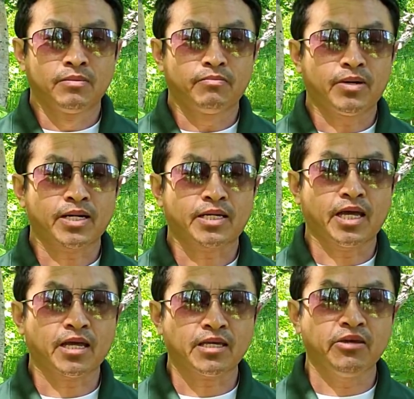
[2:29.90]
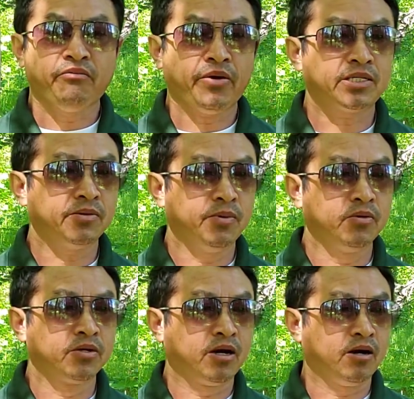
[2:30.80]
mà cái khi
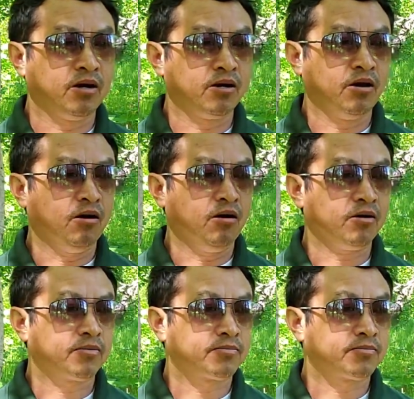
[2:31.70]
Facebook nó là